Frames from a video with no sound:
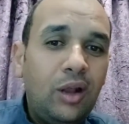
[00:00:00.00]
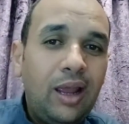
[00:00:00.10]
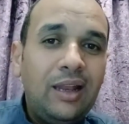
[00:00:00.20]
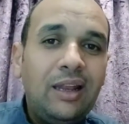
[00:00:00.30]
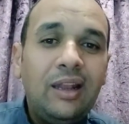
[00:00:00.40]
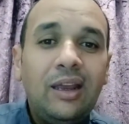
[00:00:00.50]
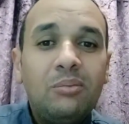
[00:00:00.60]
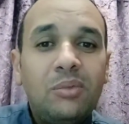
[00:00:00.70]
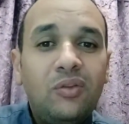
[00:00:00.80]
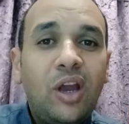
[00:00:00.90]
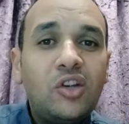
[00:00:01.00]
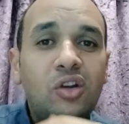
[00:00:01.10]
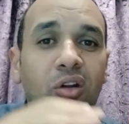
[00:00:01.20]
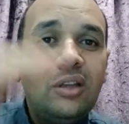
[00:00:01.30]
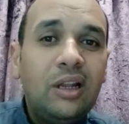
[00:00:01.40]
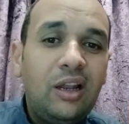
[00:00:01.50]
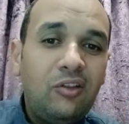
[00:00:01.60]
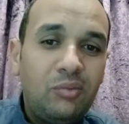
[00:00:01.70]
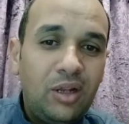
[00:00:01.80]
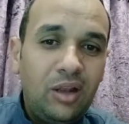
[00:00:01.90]
حاليا لغايه ما في عشرات
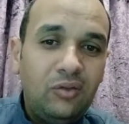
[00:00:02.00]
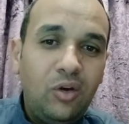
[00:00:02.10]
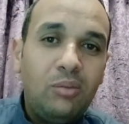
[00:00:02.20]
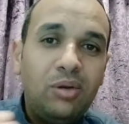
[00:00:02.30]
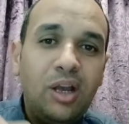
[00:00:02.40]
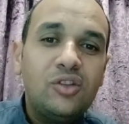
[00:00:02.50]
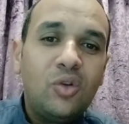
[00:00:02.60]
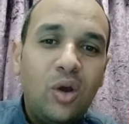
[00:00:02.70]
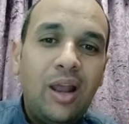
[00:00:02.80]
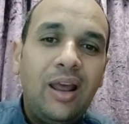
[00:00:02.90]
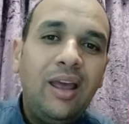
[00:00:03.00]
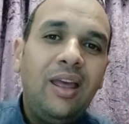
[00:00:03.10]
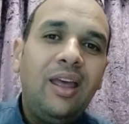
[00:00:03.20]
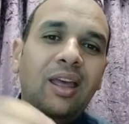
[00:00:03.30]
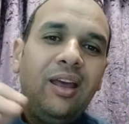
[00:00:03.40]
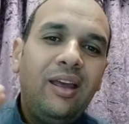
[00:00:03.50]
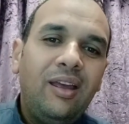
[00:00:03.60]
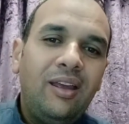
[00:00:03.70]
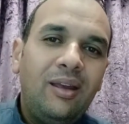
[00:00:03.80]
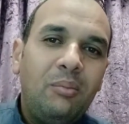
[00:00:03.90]
الالاف من الاطفال بيحصلوا على
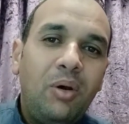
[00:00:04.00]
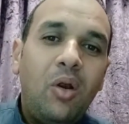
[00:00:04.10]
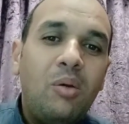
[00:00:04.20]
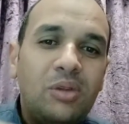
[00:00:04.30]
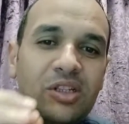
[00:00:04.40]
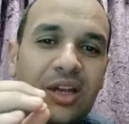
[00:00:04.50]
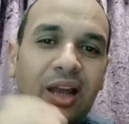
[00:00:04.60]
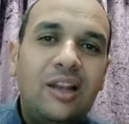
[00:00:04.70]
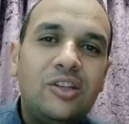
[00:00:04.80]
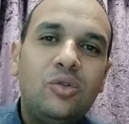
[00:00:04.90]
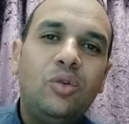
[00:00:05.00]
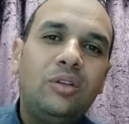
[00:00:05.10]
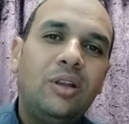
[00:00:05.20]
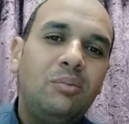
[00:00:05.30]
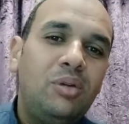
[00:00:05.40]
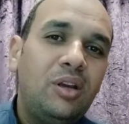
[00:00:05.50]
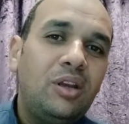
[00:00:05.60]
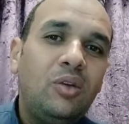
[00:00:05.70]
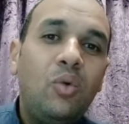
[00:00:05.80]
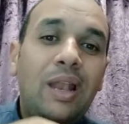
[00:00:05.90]
آه، برامج تحليل السوق
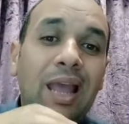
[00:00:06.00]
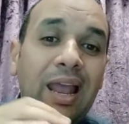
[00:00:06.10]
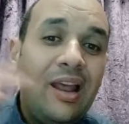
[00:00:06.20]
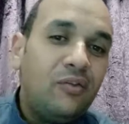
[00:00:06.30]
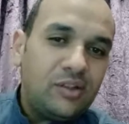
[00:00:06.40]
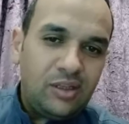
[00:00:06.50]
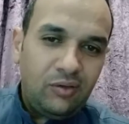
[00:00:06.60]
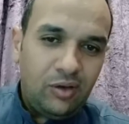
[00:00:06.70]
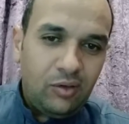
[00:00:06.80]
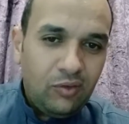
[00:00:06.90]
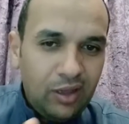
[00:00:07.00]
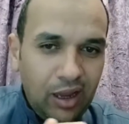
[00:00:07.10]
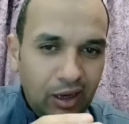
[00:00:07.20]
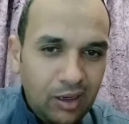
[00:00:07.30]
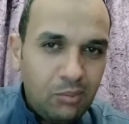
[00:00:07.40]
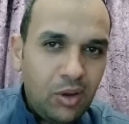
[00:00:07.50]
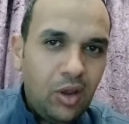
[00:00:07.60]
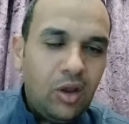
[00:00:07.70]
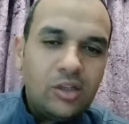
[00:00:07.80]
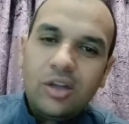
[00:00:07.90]
التطبيقي والآلاف استفادوا فده حلم
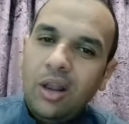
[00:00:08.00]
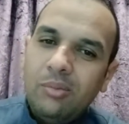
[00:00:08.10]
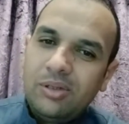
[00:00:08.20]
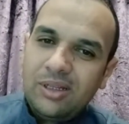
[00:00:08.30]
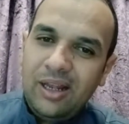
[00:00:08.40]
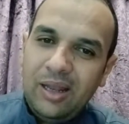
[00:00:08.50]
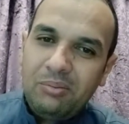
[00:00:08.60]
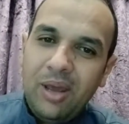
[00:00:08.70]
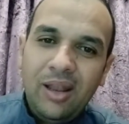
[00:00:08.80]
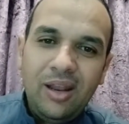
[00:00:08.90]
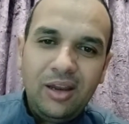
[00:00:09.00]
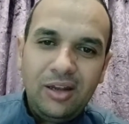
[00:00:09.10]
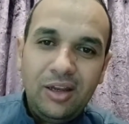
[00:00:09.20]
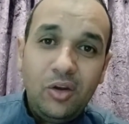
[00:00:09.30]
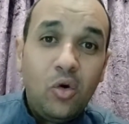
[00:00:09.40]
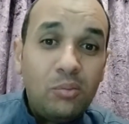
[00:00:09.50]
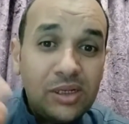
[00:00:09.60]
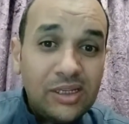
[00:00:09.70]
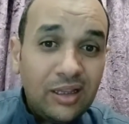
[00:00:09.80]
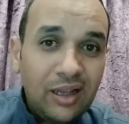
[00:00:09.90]
إن شاء الله بإذن الله أتمنى إن يوم من
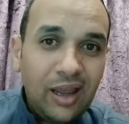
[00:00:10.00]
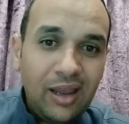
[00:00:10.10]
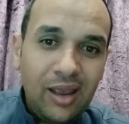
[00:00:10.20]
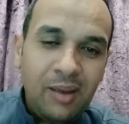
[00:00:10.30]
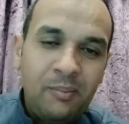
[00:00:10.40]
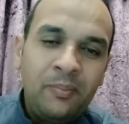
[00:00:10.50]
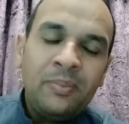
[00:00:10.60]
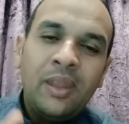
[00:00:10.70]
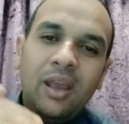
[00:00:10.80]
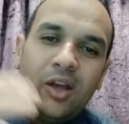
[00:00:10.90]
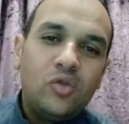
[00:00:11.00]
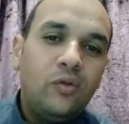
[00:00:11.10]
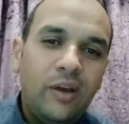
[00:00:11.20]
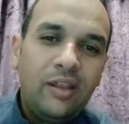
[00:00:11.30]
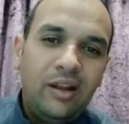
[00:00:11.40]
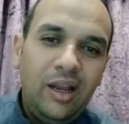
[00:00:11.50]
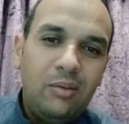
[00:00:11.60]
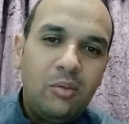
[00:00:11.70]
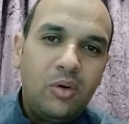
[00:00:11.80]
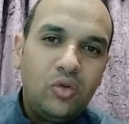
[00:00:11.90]
ذات الأيام أشوف هذا
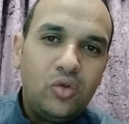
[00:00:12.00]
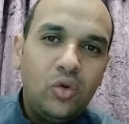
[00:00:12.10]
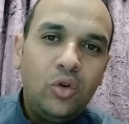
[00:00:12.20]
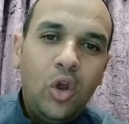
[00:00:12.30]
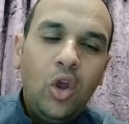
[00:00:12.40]
الحلم موجود